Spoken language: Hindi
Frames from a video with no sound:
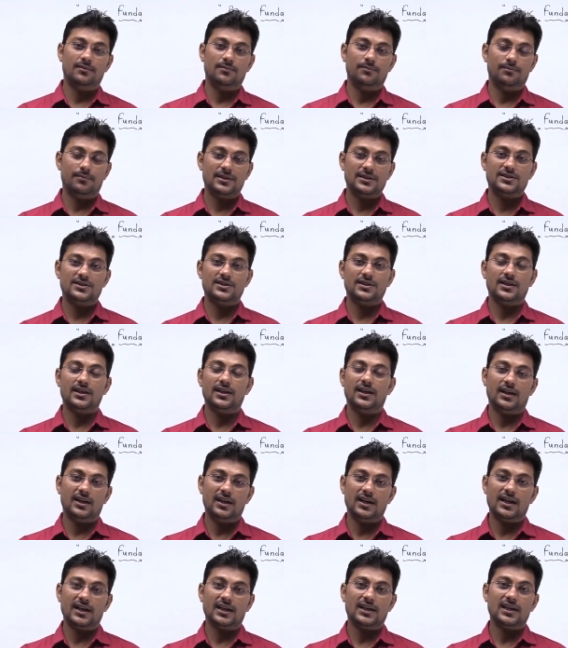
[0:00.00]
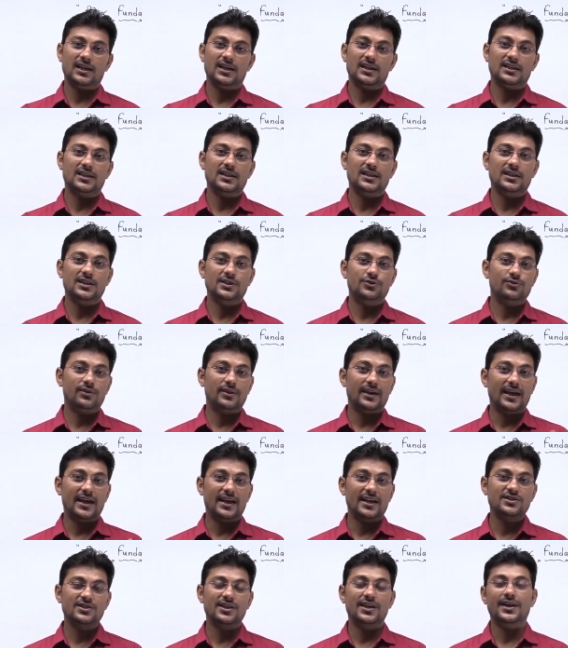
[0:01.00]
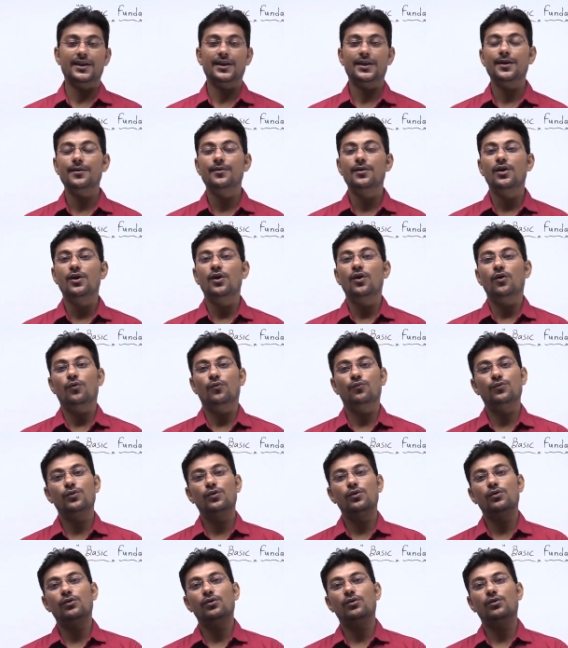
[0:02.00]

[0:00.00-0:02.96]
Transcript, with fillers: बच्चे लड़के लड़की की जो एज है वो